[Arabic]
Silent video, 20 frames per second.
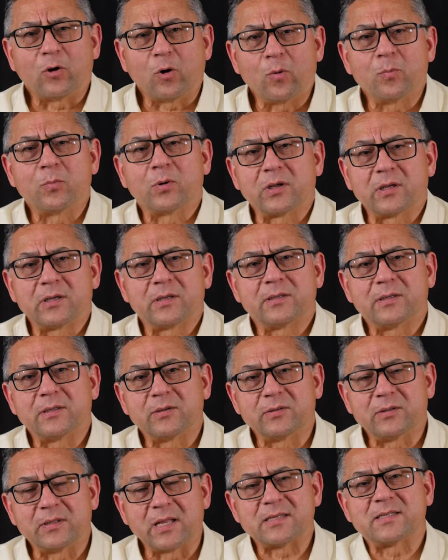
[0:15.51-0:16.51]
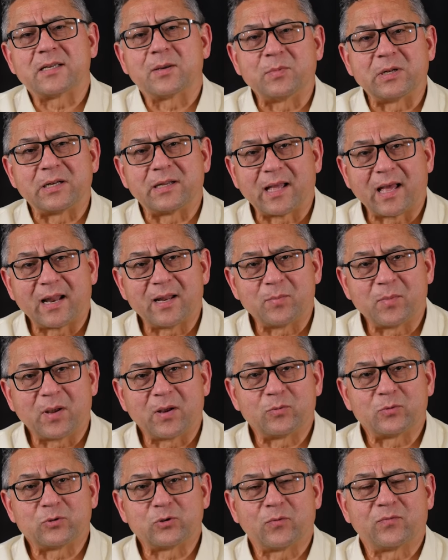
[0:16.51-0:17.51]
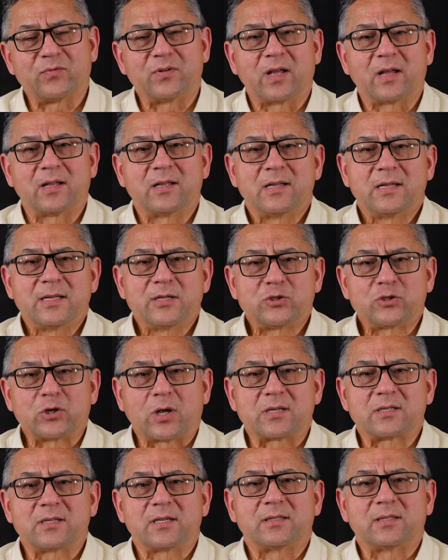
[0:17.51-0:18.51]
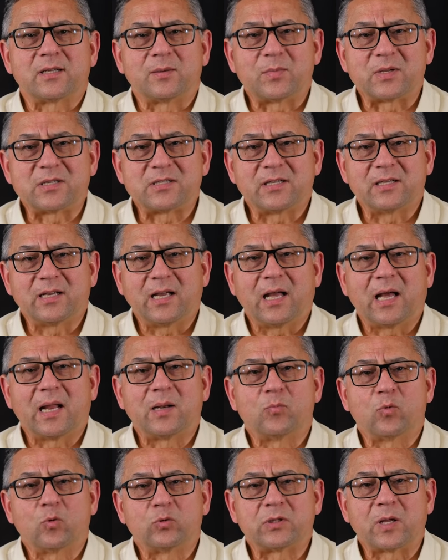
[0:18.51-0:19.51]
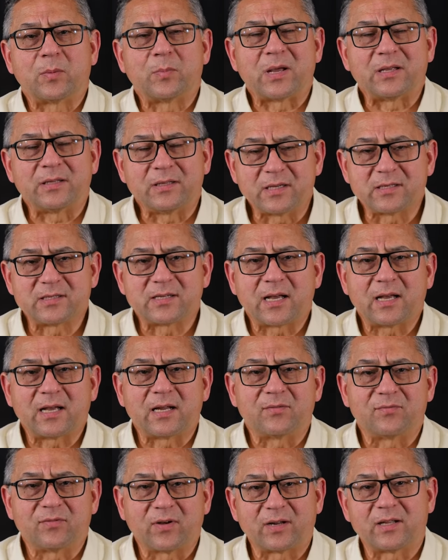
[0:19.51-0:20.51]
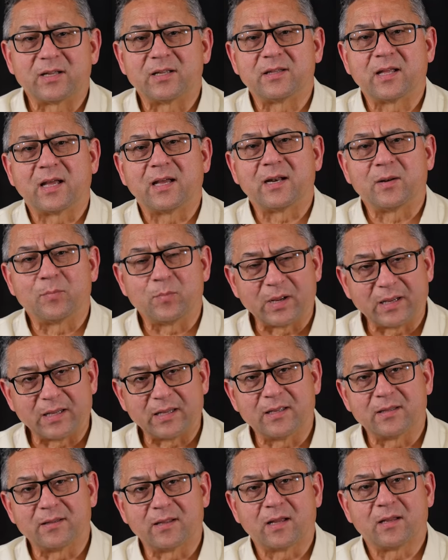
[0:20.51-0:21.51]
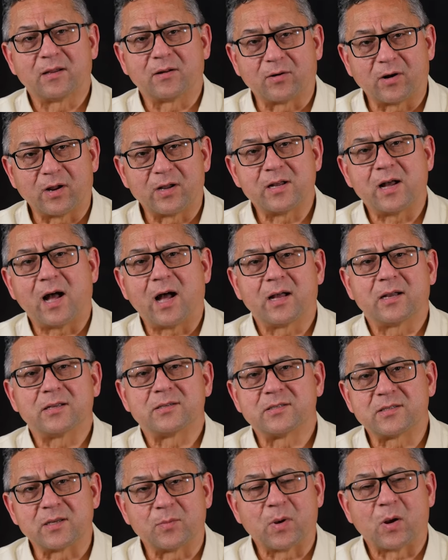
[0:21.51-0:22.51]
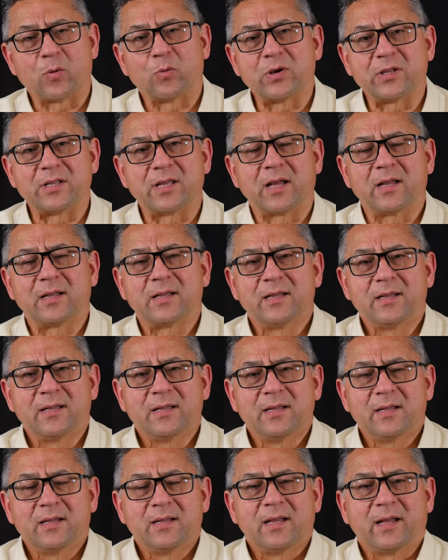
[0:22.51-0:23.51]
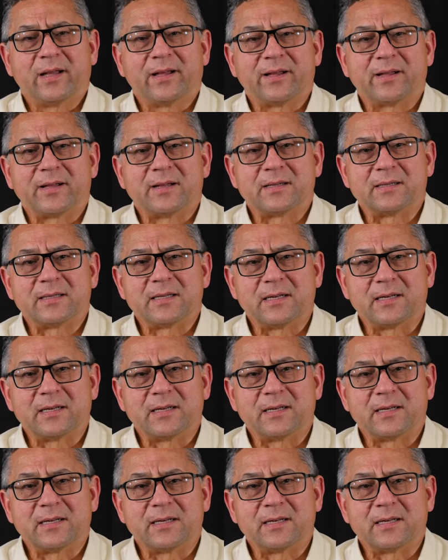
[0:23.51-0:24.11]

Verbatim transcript: عمق دسم الكلمه وشفنا شخصيه المسيح المتميزه الفريده المجيده الرائعه السماويه آه،